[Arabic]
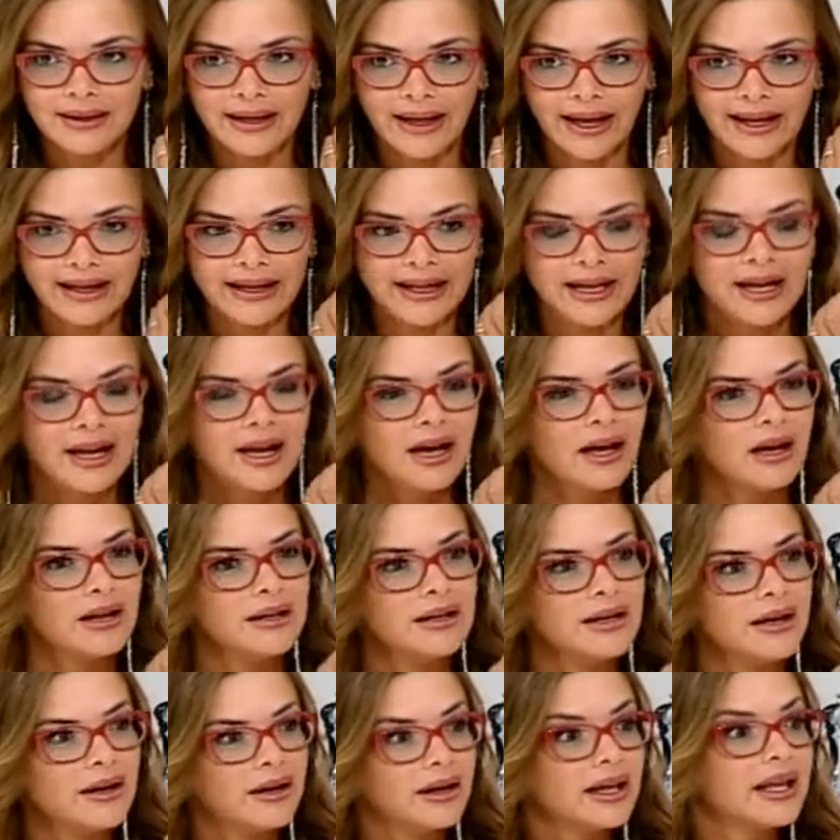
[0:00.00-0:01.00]
يعني
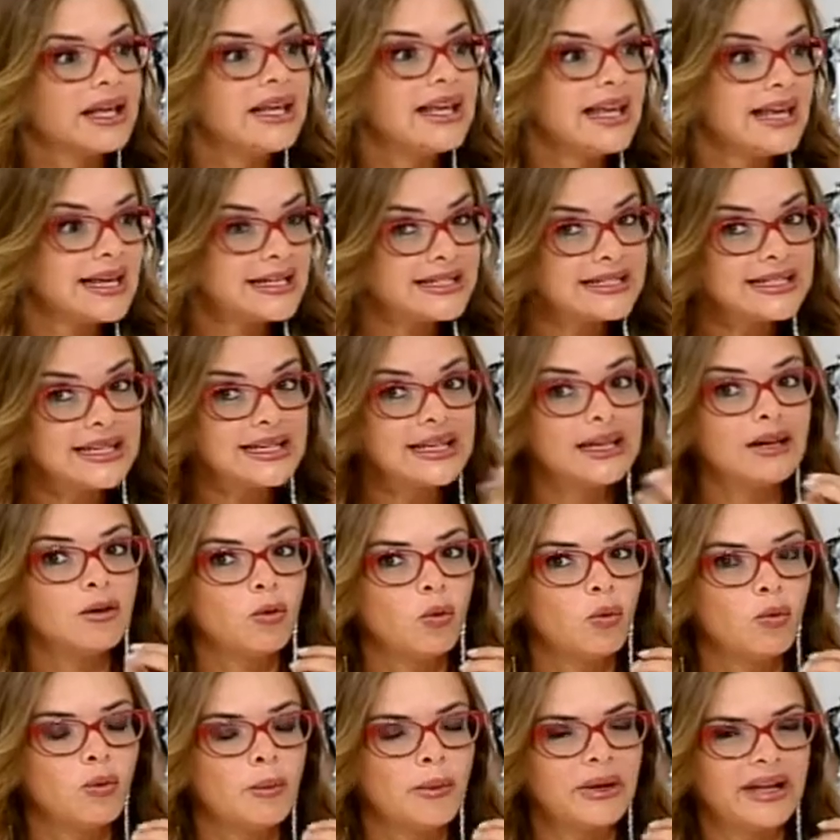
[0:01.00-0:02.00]
قياسي قياسي
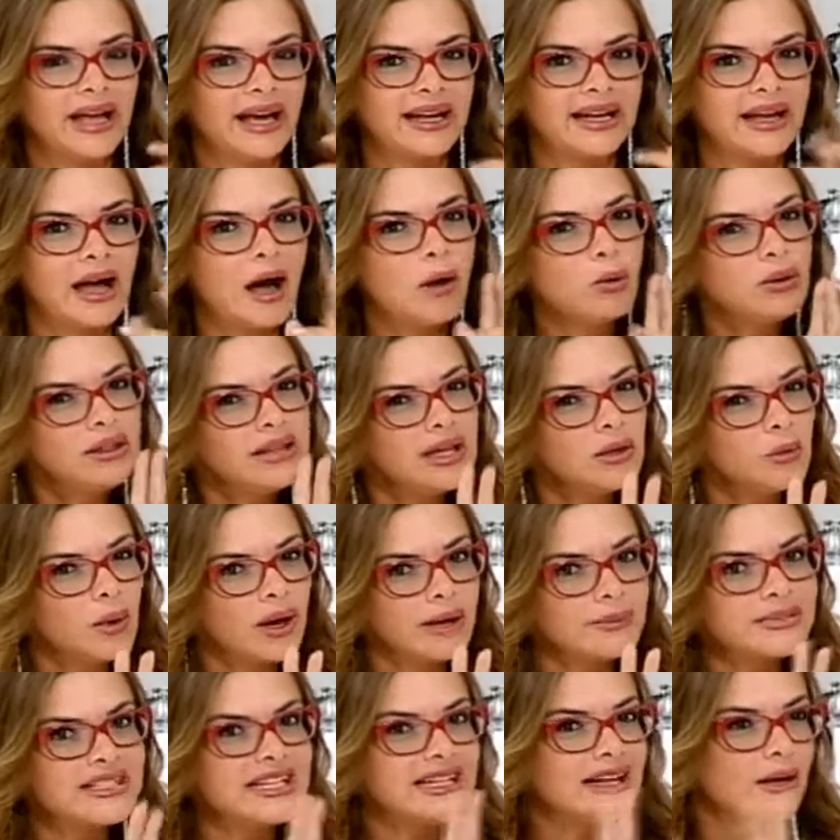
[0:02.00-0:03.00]
يعني أو
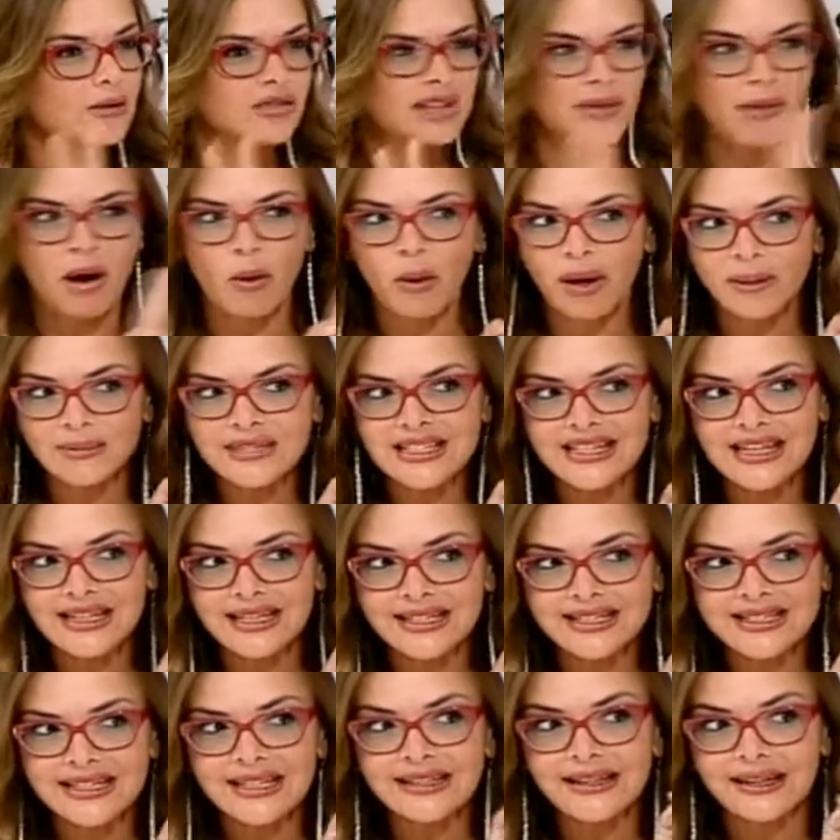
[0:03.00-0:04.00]
52 أو
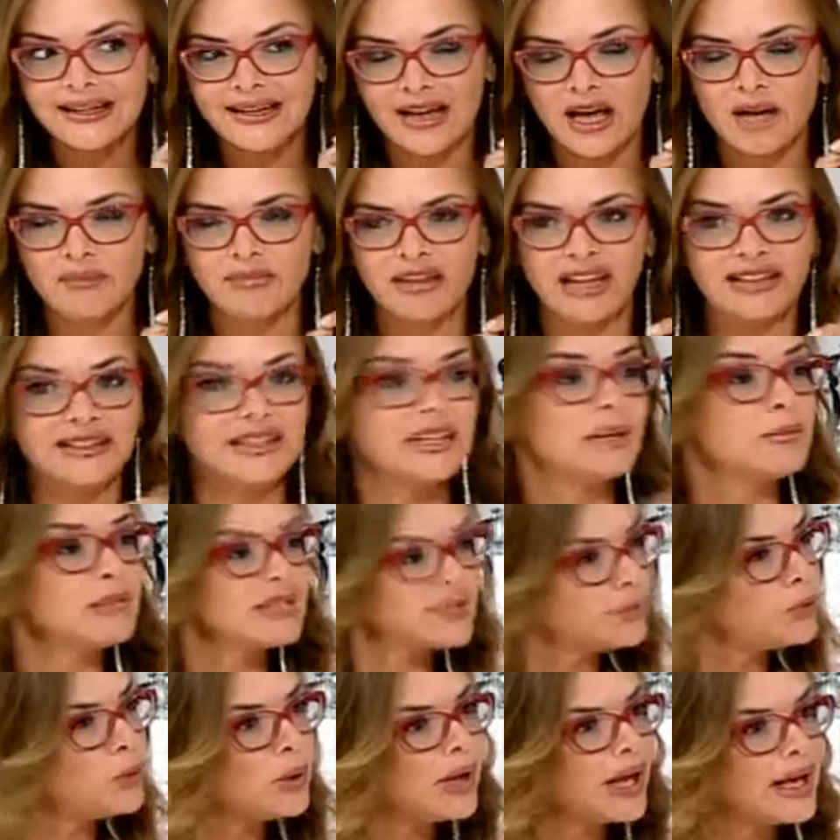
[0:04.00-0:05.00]
57 نسيت الرقم تحديدا
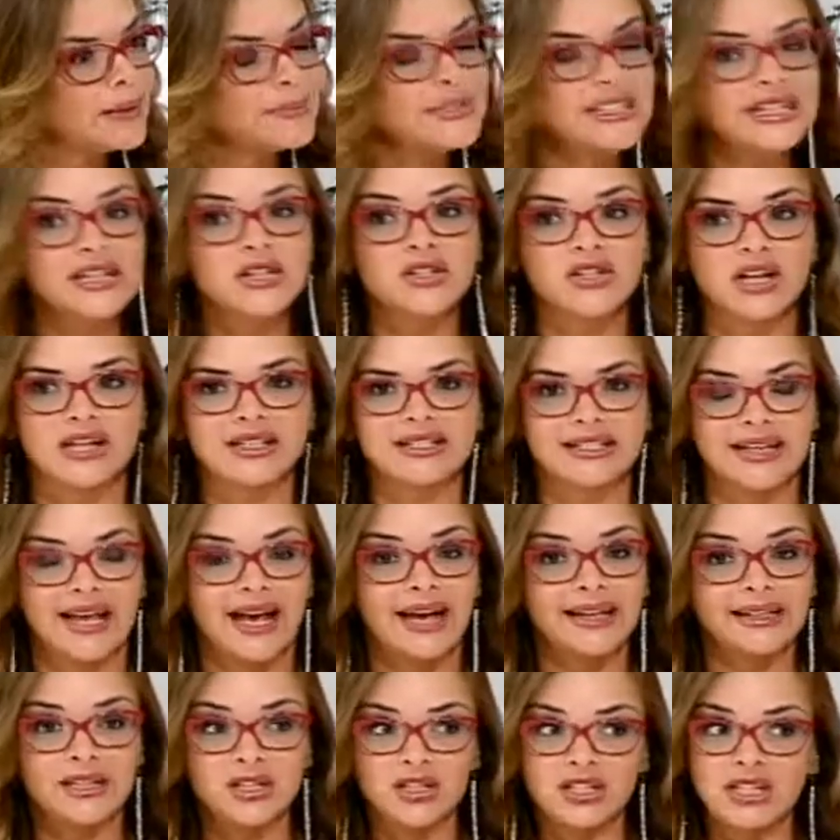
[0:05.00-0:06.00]
بس فوق ال 50
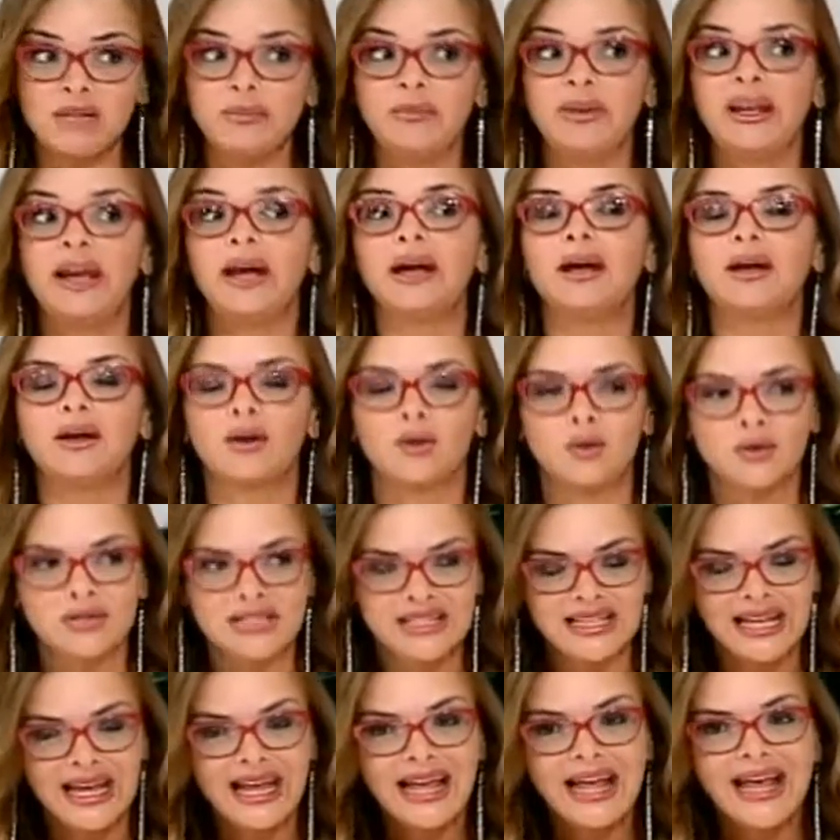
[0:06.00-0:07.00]
جلسة هيدا الشيء
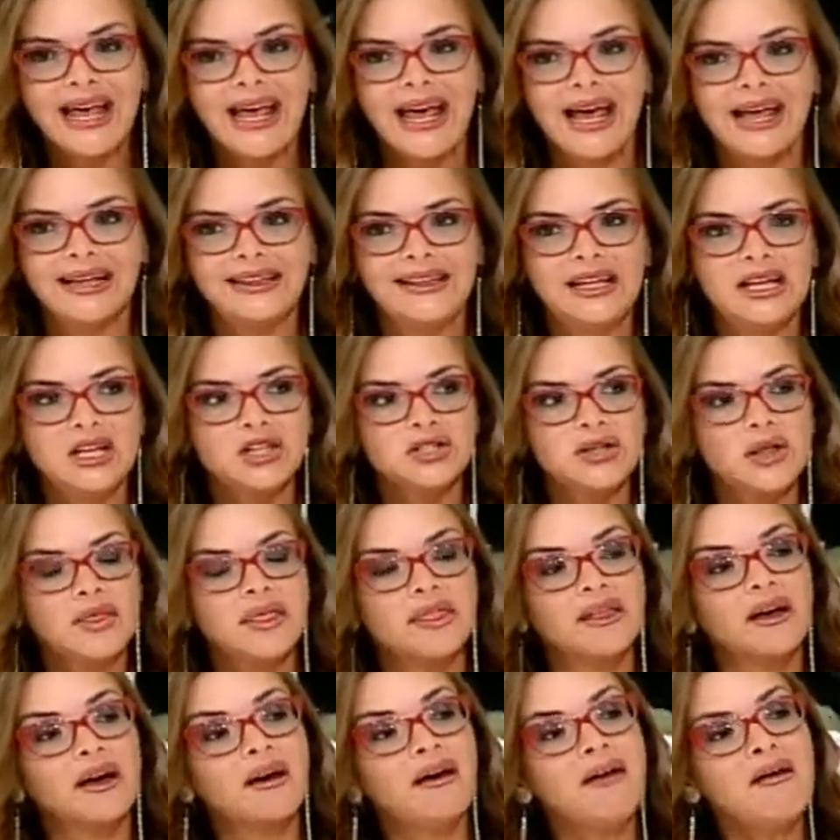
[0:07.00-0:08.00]
بيعكس قديش
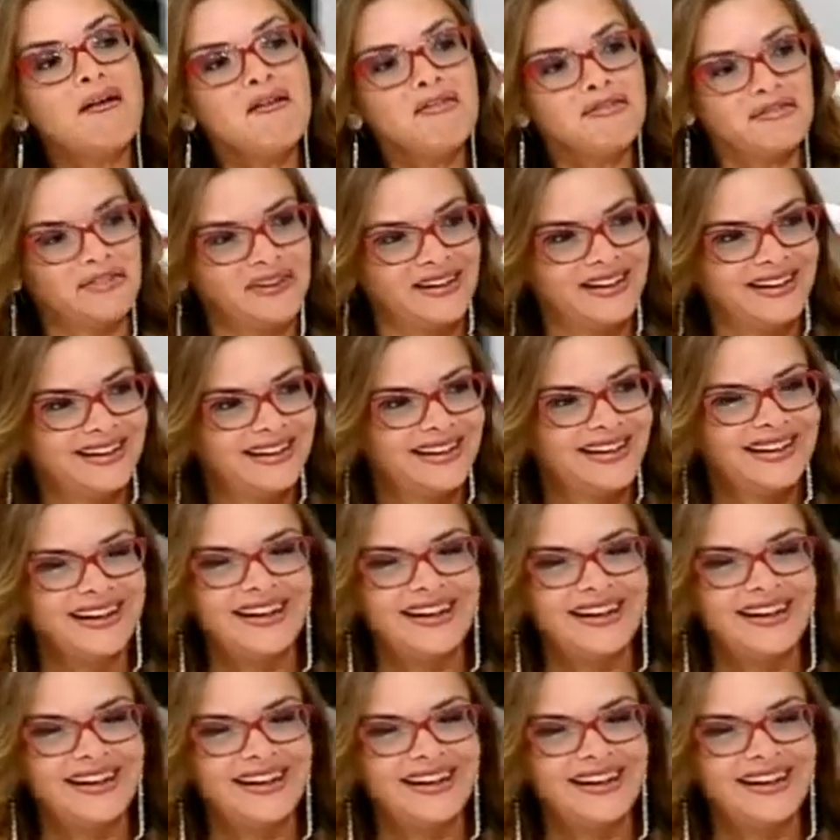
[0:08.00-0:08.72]
الثقافة